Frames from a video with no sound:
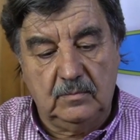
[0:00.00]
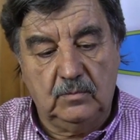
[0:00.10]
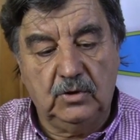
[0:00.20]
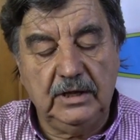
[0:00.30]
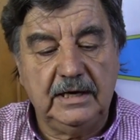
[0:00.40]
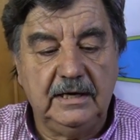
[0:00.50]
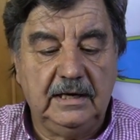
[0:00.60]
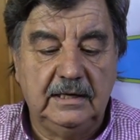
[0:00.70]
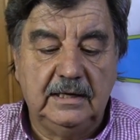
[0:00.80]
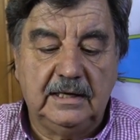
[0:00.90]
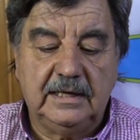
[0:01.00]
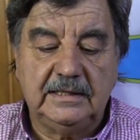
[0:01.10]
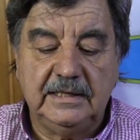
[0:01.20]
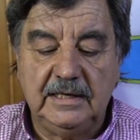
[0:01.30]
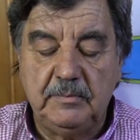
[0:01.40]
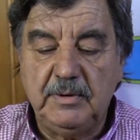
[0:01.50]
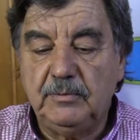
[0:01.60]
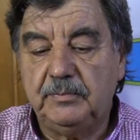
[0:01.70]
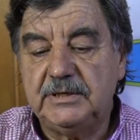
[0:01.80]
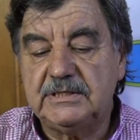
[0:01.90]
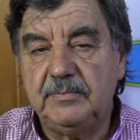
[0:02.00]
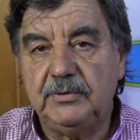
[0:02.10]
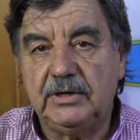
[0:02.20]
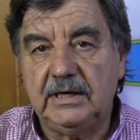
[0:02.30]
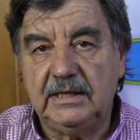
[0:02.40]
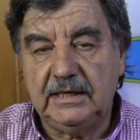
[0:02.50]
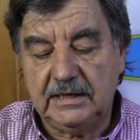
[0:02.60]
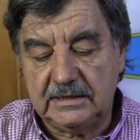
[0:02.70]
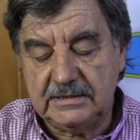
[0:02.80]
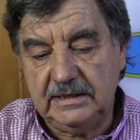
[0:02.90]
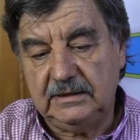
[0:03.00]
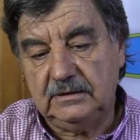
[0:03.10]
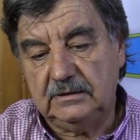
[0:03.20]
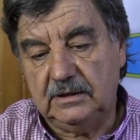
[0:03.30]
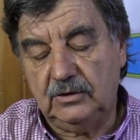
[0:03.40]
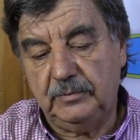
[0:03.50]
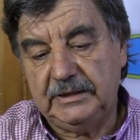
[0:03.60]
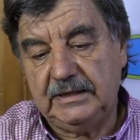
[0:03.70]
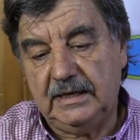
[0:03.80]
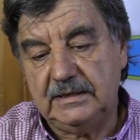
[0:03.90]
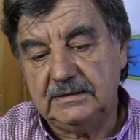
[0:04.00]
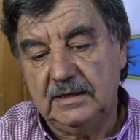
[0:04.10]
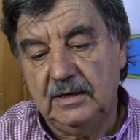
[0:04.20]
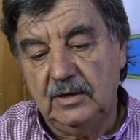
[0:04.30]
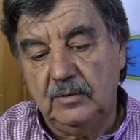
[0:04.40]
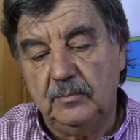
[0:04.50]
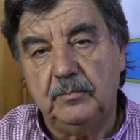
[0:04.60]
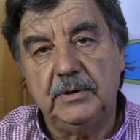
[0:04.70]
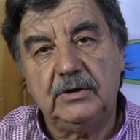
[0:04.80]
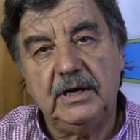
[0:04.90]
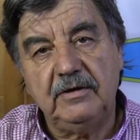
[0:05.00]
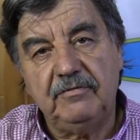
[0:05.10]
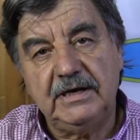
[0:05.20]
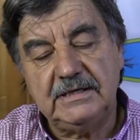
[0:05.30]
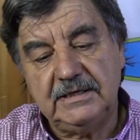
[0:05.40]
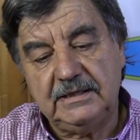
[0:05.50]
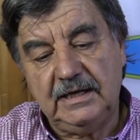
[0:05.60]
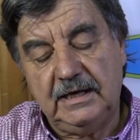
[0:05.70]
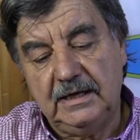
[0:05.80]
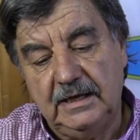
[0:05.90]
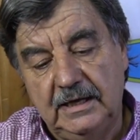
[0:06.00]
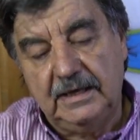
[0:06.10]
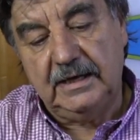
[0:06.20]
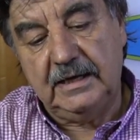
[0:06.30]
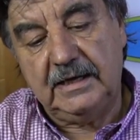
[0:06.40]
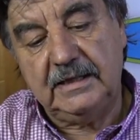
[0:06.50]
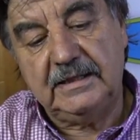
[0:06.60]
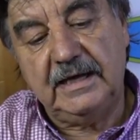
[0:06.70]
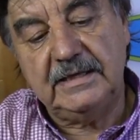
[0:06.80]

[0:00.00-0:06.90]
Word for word: moderna que tiene el mismo principio que le dije recién de dos metales, pero la diferencia está en que está